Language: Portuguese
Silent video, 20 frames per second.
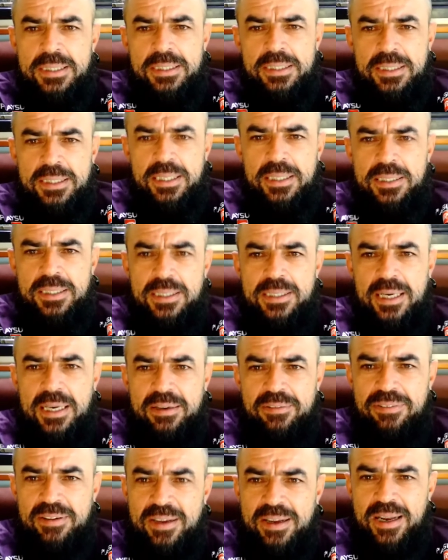Tentando
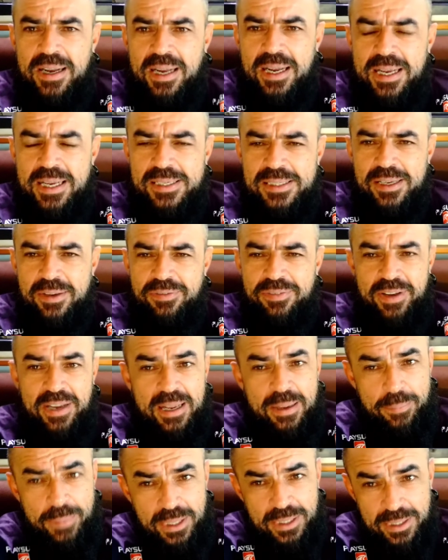alavancar essa
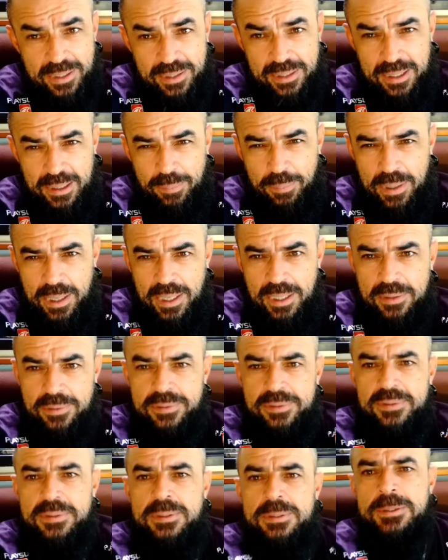ferramenta de trabalho
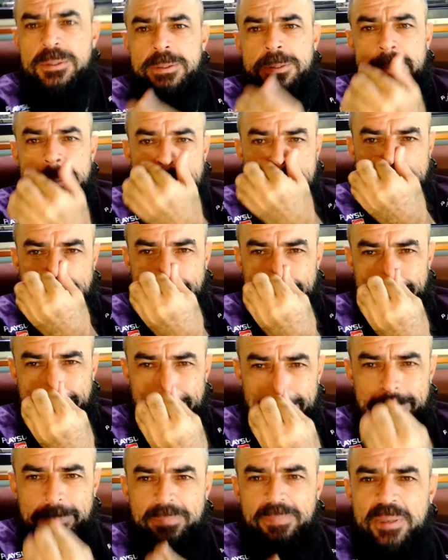
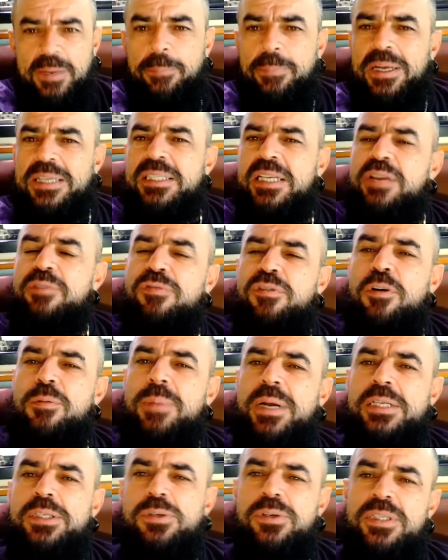e passar
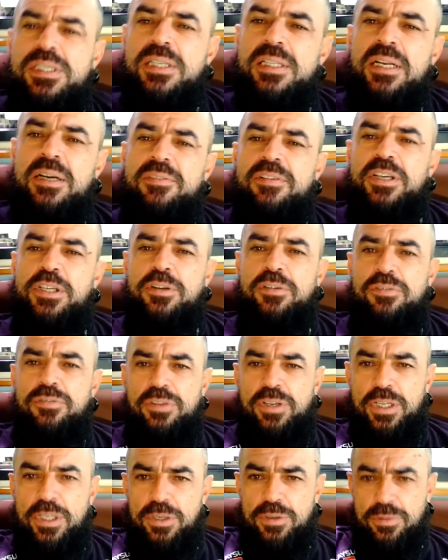informações através de
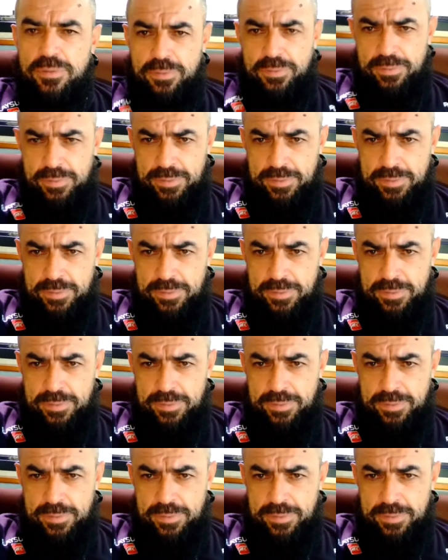vídeo,